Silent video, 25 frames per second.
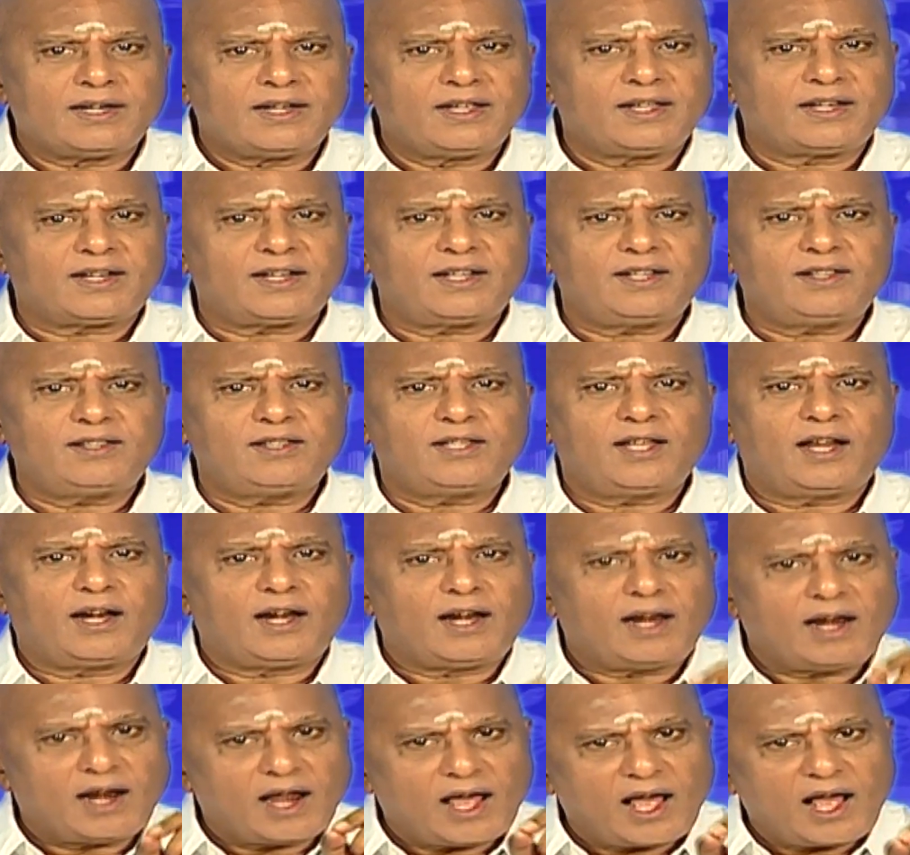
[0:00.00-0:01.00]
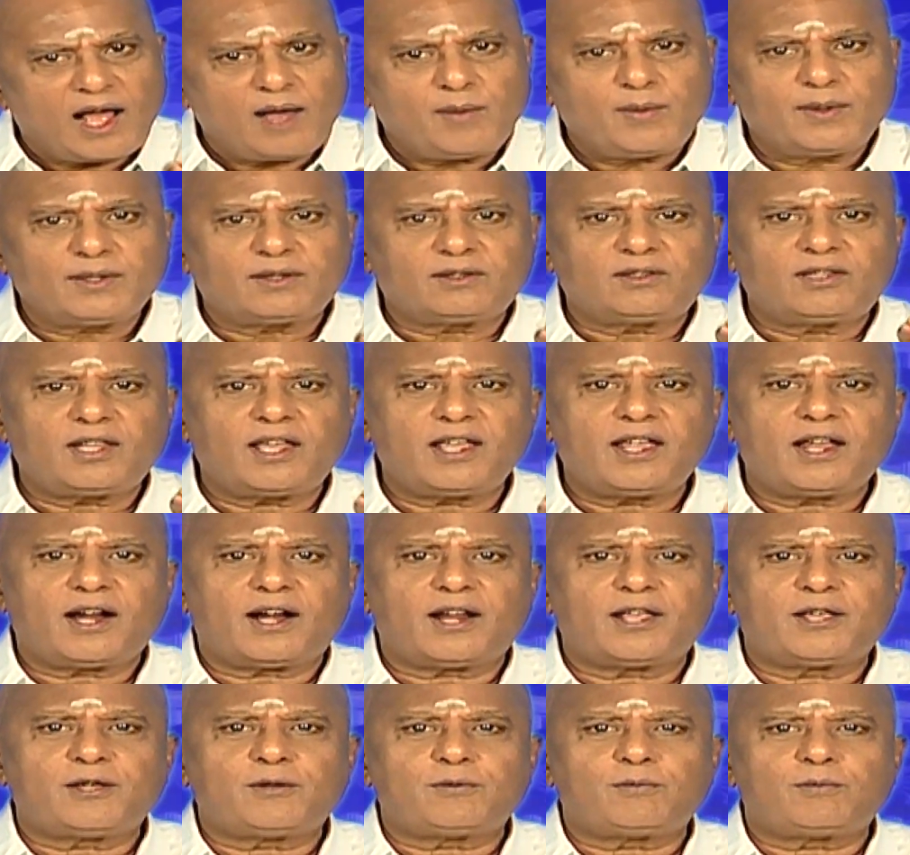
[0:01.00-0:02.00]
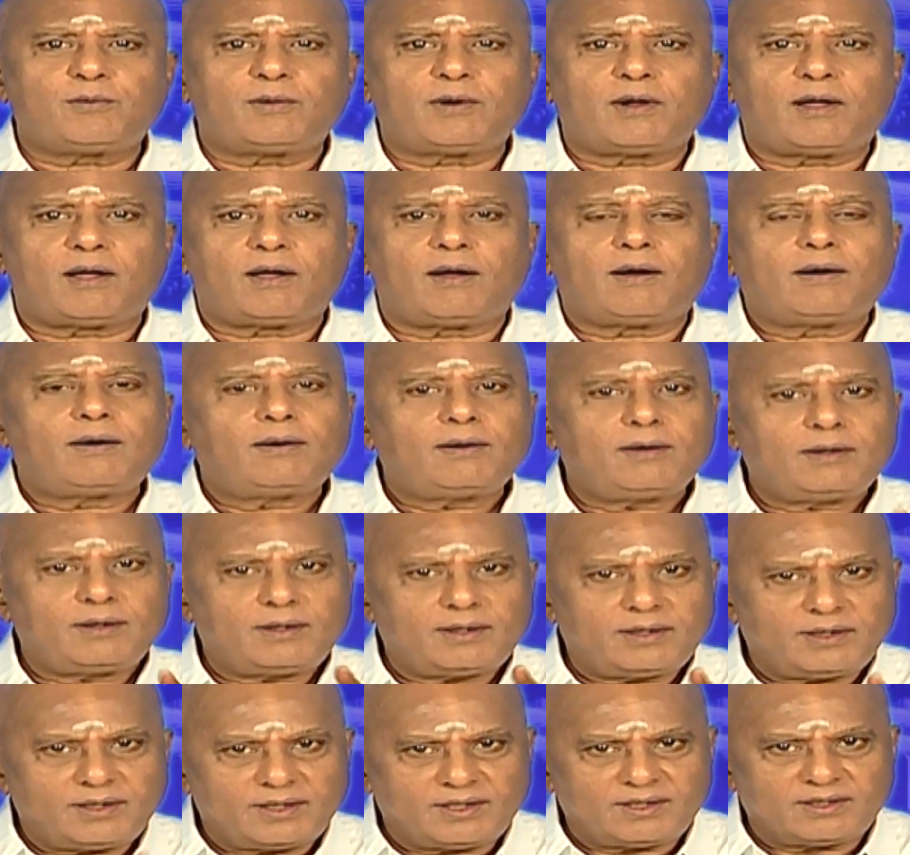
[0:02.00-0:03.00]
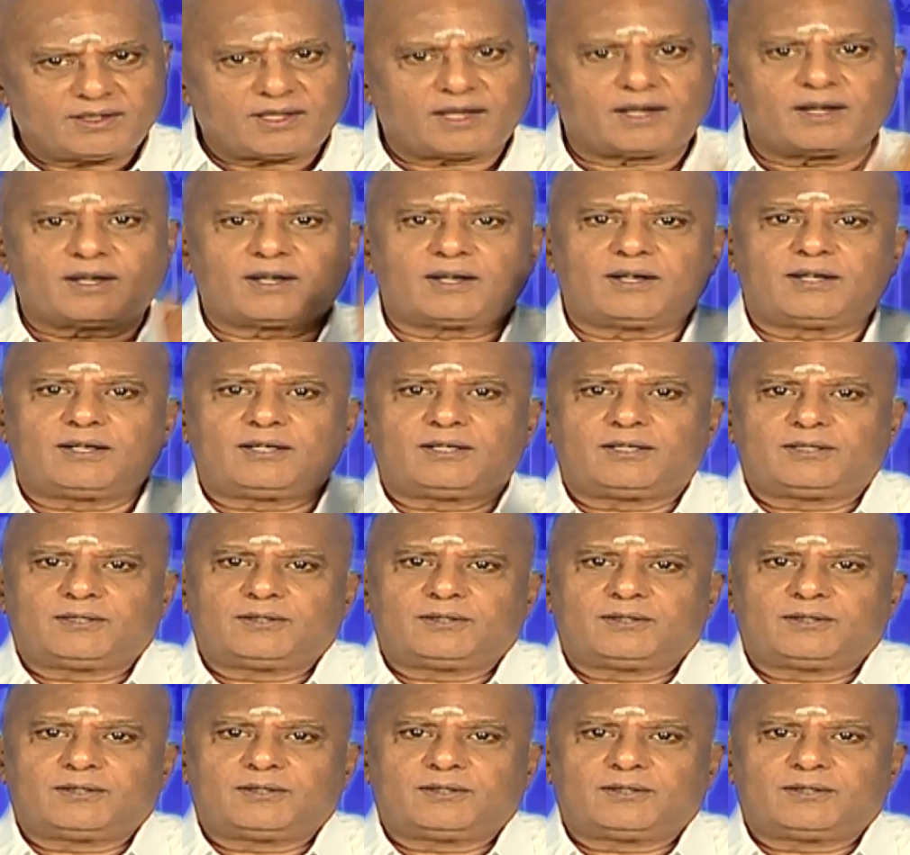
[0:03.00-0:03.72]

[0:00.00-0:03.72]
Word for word: நிறைந்த லாபத்தை அடையும் நாள் இந்த நாள்